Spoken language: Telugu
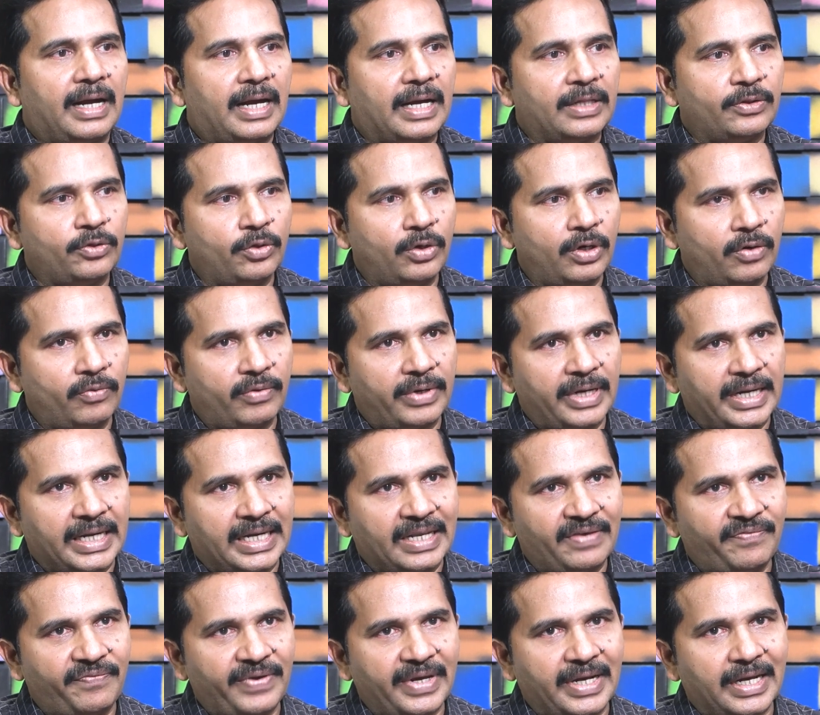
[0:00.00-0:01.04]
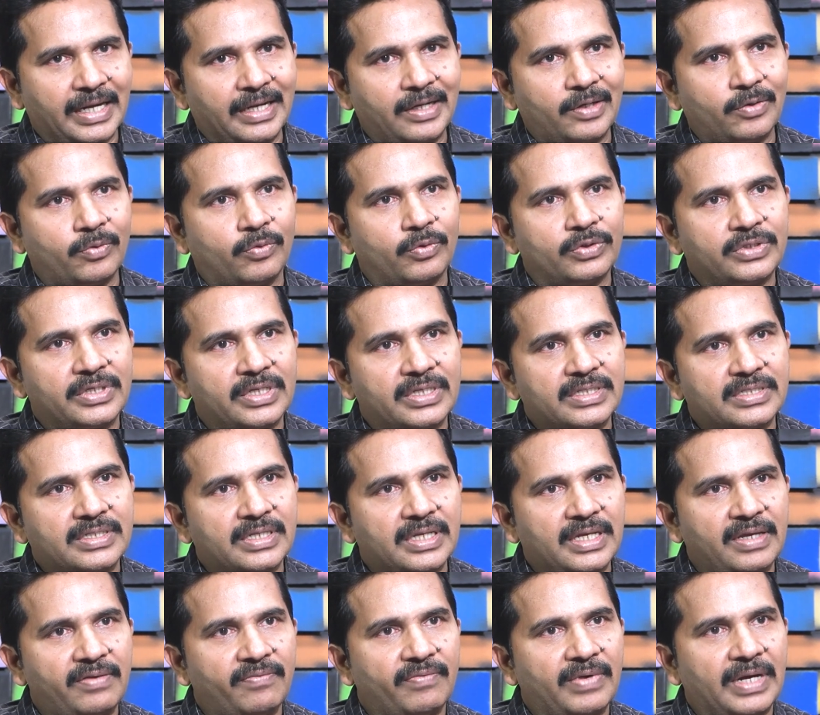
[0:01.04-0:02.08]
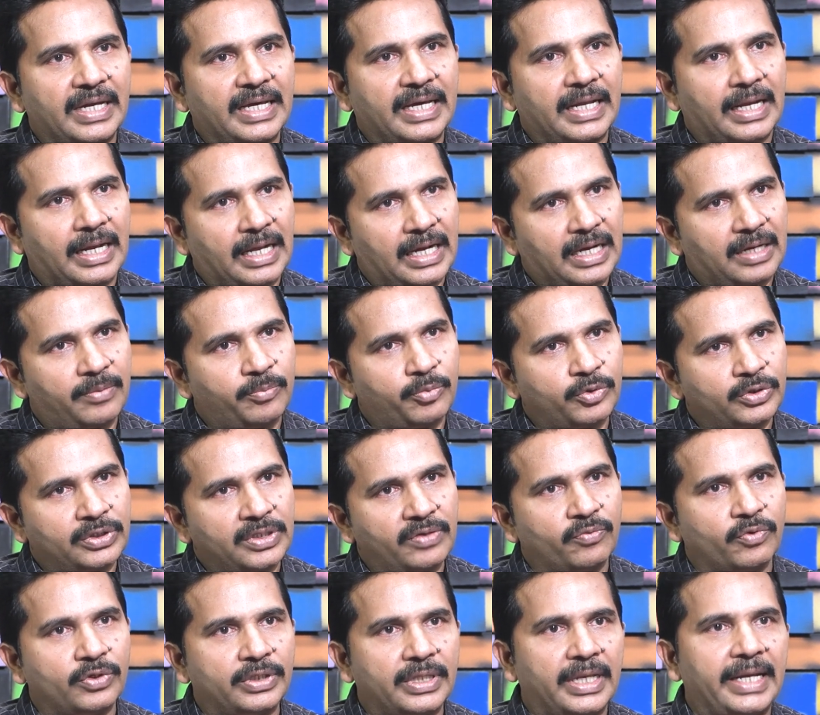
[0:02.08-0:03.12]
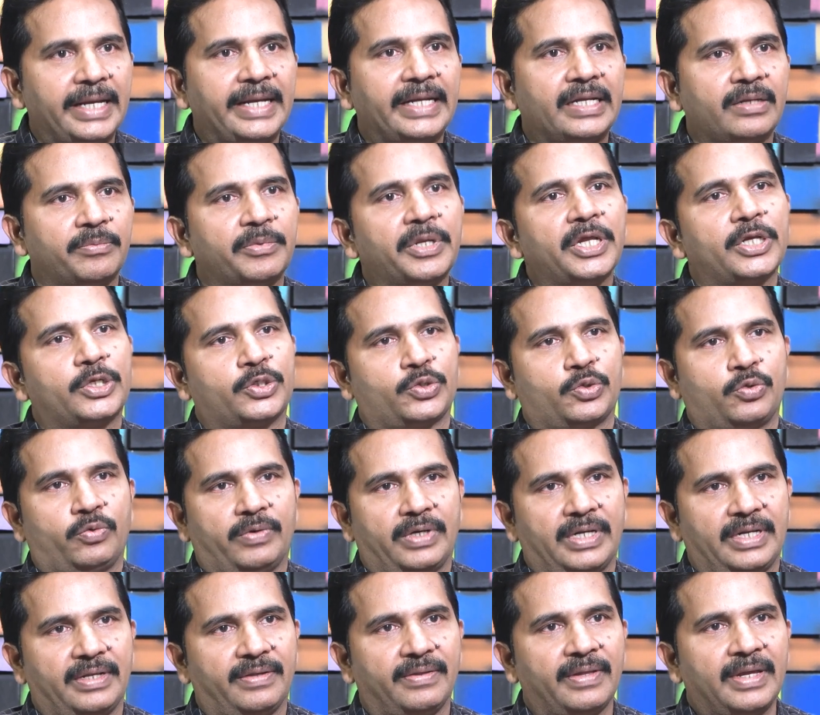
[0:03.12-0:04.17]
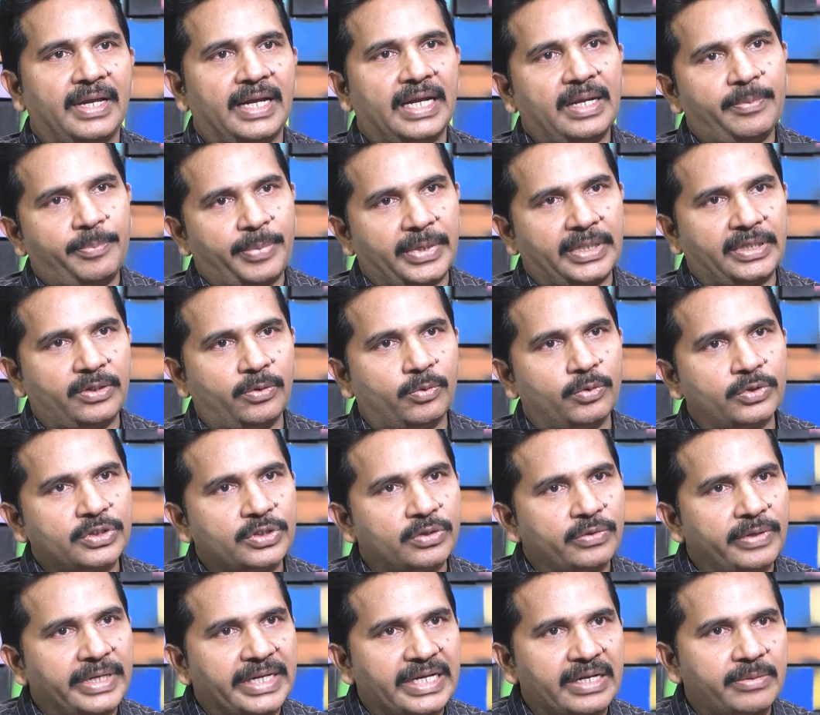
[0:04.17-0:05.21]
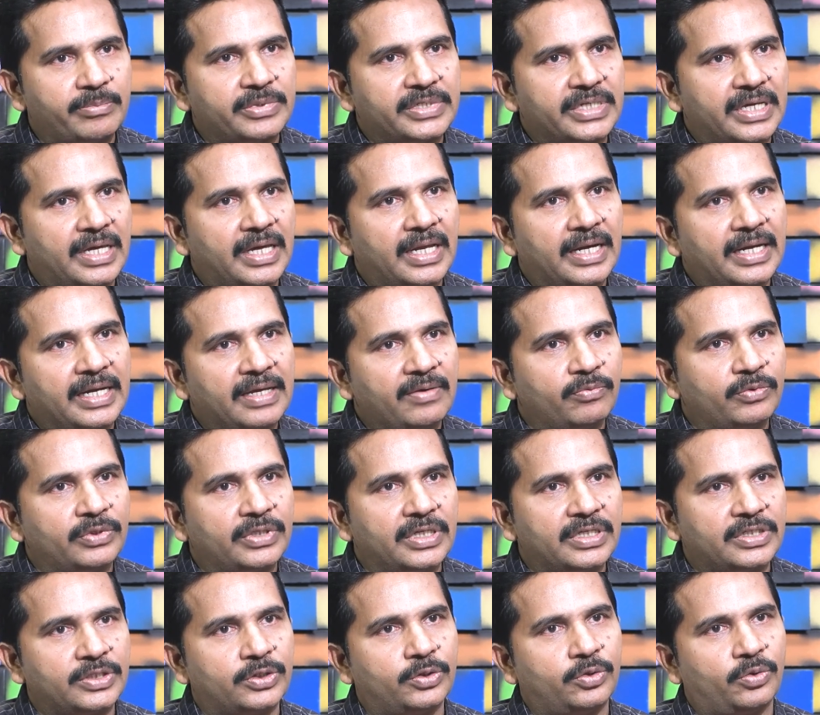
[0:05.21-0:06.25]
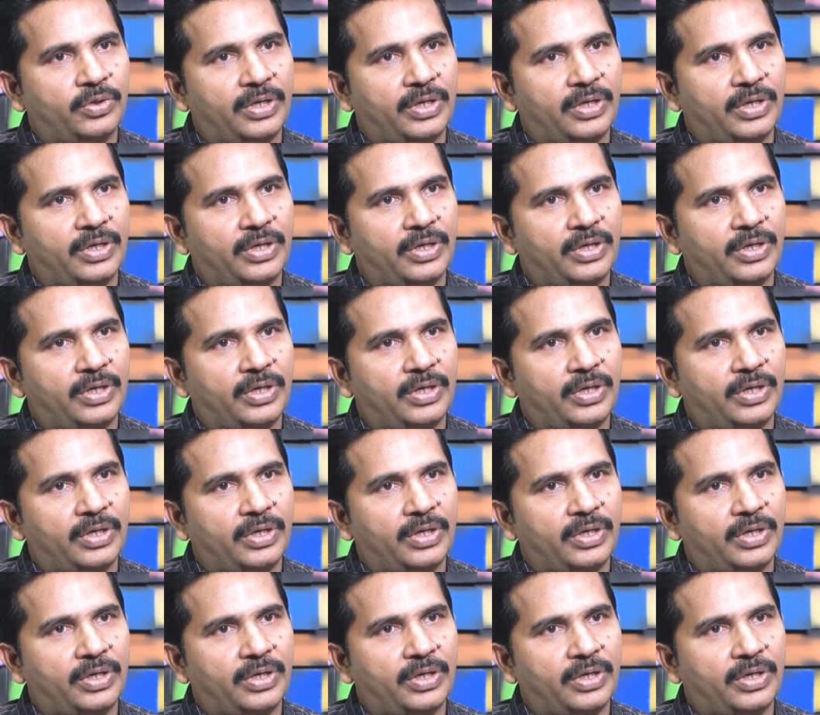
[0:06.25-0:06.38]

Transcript: అందులో ఉన్న డిఫికల్ట్ క్వశ్చన్స్ని వీళ్ళకి రాకపోతే వదిలేయటం నేర్చుకోవాలి అంటే ప్రతి క్వశ్చన్ అటెంప్ట్ చేయాలనే ఉద్దేశంతో